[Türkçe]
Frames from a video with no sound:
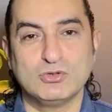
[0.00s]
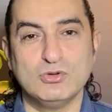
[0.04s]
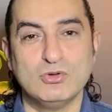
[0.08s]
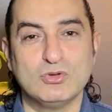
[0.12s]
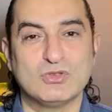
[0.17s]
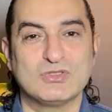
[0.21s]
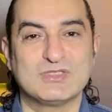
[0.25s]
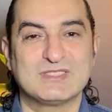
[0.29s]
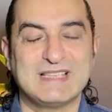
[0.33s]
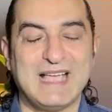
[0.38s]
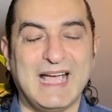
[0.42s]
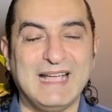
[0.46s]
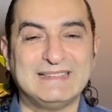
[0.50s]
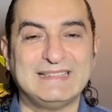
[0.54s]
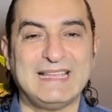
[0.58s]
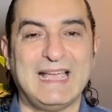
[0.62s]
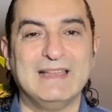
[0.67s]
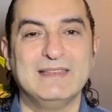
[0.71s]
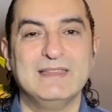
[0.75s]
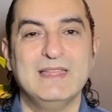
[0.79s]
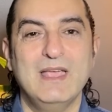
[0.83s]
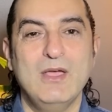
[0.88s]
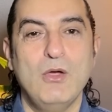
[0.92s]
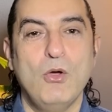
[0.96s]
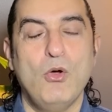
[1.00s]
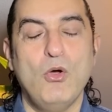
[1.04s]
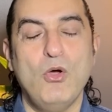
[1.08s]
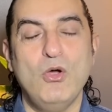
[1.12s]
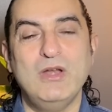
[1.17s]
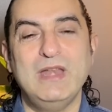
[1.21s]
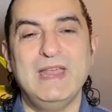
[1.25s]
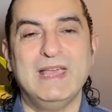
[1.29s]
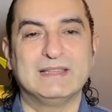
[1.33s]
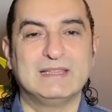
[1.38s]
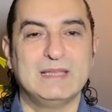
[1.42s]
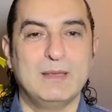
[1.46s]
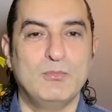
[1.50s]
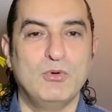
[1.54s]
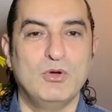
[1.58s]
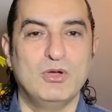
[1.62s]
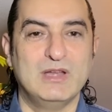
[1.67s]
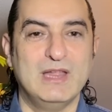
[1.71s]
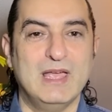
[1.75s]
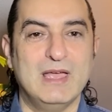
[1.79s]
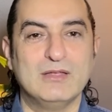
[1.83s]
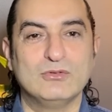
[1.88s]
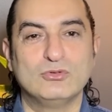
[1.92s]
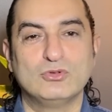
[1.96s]
Çünkü zaten öyle ya da
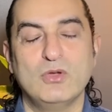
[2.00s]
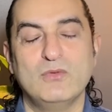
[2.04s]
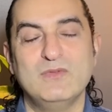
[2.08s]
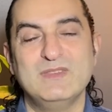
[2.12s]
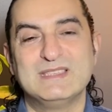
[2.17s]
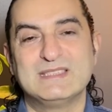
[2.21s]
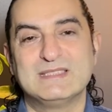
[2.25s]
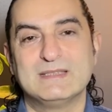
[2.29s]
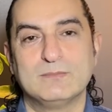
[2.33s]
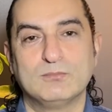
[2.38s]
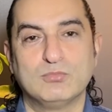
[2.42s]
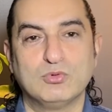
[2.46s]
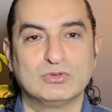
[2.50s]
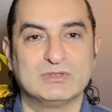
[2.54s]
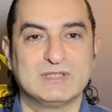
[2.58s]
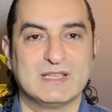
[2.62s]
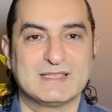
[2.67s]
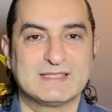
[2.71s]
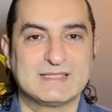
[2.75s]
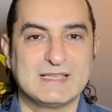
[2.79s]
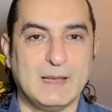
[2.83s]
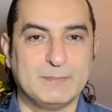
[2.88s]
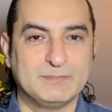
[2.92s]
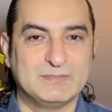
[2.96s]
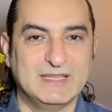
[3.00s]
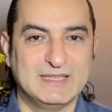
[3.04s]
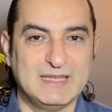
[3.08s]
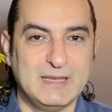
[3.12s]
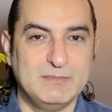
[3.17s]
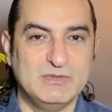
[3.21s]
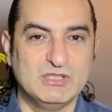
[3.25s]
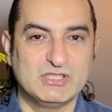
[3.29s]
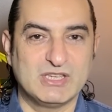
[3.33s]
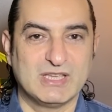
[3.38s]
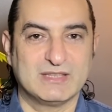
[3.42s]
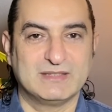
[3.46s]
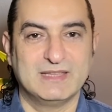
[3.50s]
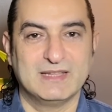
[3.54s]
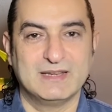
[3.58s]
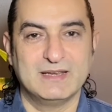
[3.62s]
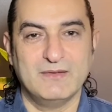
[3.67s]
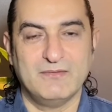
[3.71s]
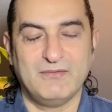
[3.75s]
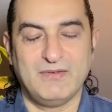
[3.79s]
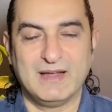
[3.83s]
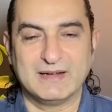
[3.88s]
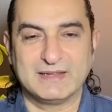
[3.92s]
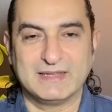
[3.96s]
böyle dövizi burada zapt
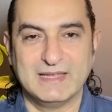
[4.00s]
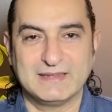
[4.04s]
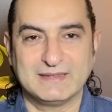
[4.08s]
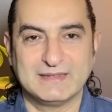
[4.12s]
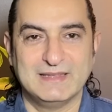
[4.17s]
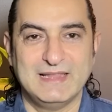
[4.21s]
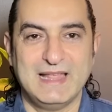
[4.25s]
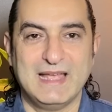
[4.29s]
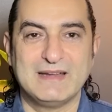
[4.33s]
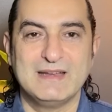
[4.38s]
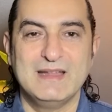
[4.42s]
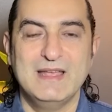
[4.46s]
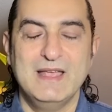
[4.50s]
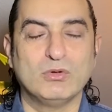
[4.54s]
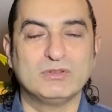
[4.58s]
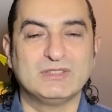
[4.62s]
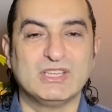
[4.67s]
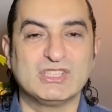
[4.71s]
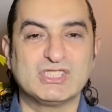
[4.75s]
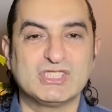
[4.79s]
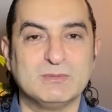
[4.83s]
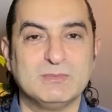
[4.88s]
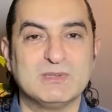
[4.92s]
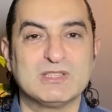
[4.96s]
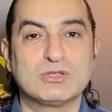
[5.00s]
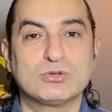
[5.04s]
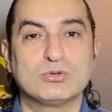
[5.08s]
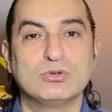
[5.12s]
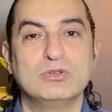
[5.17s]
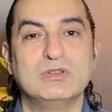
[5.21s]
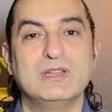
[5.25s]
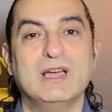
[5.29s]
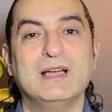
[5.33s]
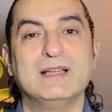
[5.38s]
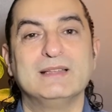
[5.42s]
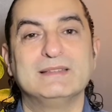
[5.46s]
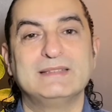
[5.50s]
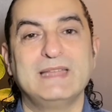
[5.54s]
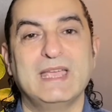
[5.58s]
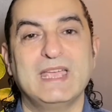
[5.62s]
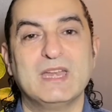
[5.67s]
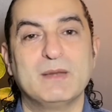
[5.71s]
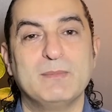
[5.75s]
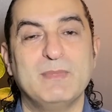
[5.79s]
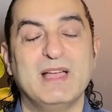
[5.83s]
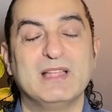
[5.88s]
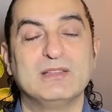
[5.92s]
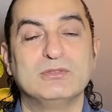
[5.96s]
edemeyeceklerini fark ettiler. Taşıma suyla
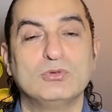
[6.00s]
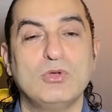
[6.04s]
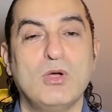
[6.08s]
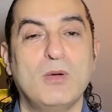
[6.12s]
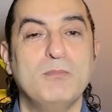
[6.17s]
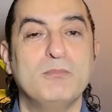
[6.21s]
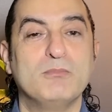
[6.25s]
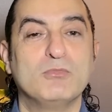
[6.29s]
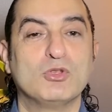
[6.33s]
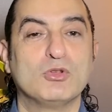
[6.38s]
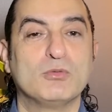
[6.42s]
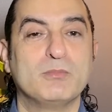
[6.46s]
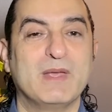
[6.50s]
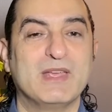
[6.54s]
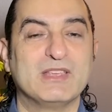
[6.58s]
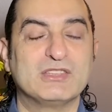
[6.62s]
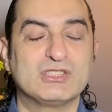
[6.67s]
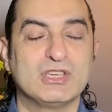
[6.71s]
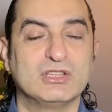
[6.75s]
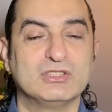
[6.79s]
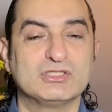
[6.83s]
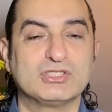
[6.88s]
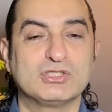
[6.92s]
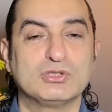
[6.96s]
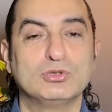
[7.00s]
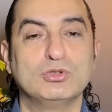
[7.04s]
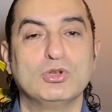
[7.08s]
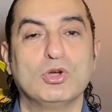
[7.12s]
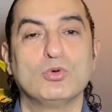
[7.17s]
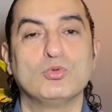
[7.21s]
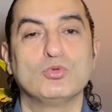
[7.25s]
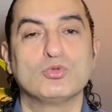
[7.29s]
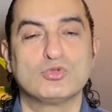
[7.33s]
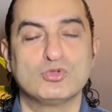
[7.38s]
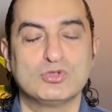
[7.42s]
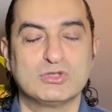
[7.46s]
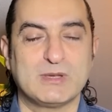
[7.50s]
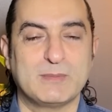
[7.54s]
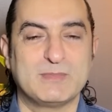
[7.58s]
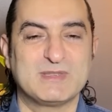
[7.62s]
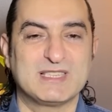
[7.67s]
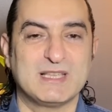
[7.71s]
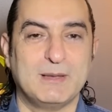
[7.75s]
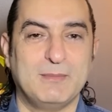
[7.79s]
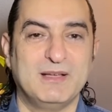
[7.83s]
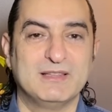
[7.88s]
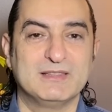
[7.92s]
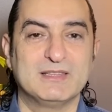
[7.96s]
değirmen döndürmeye çalışılıyor uzunca bir
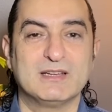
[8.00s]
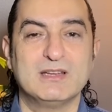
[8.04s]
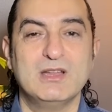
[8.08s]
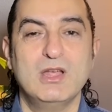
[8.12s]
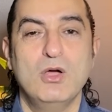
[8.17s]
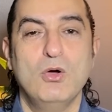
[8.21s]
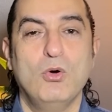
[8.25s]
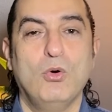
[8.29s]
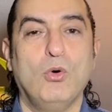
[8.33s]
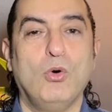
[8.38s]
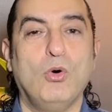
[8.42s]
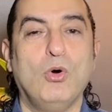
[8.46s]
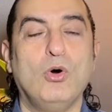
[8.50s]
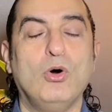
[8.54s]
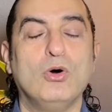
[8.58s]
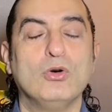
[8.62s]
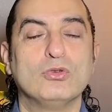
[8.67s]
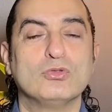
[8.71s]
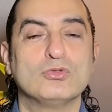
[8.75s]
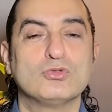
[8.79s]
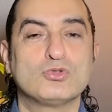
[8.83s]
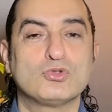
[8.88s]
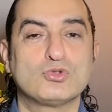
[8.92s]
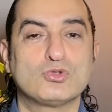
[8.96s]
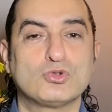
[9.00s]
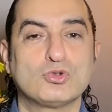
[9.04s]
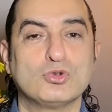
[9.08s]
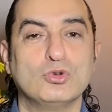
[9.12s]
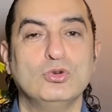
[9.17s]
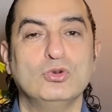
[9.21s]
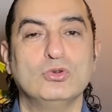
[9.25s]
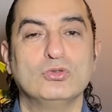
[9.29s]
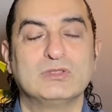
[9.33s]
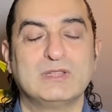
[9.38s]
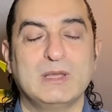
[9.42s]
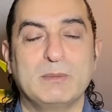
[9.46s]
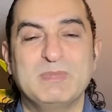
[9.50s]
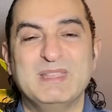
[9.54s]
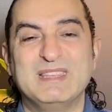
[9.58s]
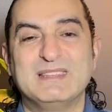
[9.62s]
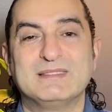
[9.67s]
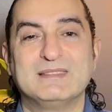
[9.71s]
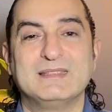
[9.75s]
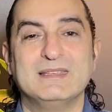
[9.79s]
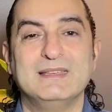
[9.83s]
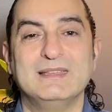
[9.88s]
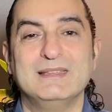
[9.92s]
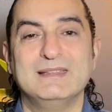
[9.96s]
zamandır. O su da
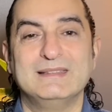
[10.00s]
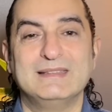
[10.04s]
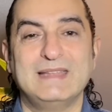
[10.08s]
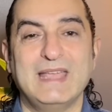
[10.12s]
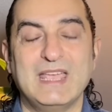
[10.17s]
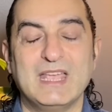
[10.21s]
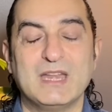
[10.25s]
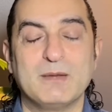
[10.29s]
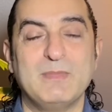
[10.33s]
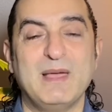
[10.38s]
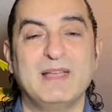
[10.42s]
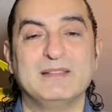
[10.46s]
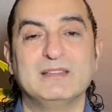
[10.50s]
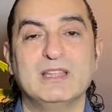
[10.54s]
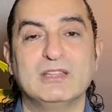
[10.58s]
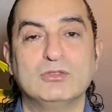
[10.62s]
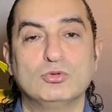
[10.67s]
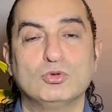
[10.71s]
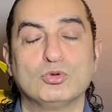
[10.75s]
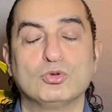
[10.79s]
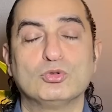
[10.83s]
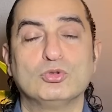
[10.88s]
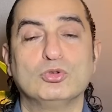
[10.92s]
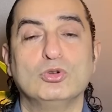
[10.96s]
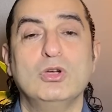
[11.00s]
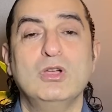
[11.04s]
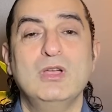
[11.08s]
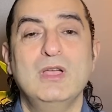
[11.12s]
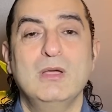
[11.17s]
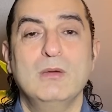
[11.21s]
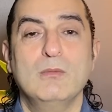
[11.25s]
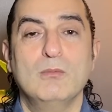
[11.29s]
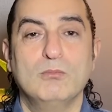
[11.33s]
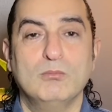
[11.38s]
bitti, değirmende durdu.